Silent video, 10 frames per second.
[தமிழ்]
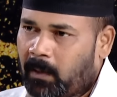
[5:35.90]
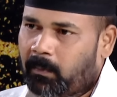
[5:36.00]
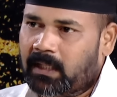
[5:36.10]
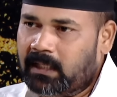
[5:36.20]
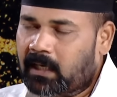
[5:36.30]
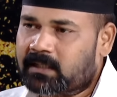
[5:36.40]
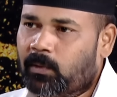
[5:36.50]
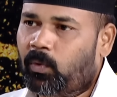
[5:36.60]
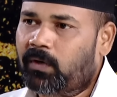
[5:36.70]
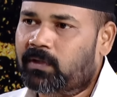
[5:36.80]
மத்திய அரசே
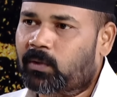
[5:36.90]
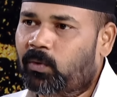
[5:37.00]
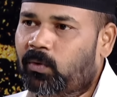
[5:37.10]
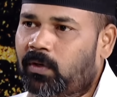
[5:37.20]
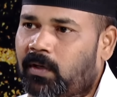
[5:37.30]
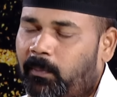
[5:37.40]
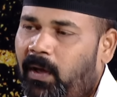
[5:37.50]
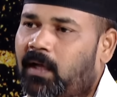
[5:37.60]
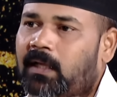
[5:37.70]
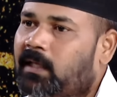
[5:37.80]
ஓடி வந்து கொடுக்கணும்னுப்பா
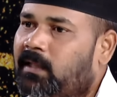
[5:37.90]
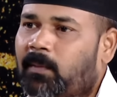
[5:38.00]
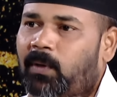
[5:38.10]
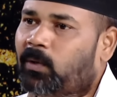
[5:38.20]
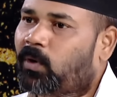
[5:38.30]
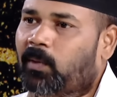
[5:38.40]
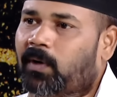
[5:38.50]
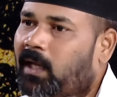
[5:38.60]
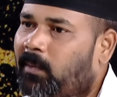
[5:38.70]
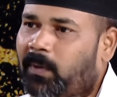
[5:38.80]
இந்த மாதிரி ஒரு
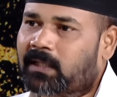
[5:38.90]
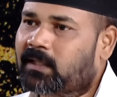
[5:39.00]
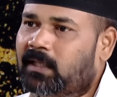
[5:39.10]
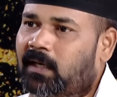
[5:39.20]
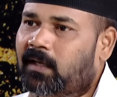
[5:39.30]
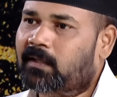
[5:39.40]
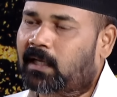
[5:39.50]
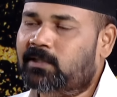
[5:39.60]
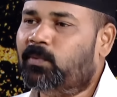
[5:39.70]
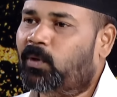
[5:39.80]
நபர் நாங்கள் பார்த்ததே கிடையாது
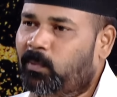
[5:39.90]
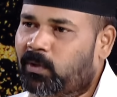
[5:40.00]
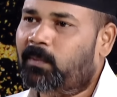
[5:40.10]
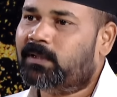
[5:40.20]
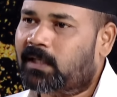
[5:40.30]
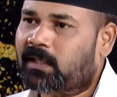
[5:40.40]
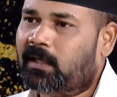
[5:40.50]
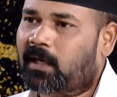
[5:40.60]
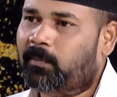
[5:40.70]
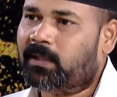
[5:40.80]
அஞ்சு முறை முதலமைச்சர் இருந்திருக்காராமே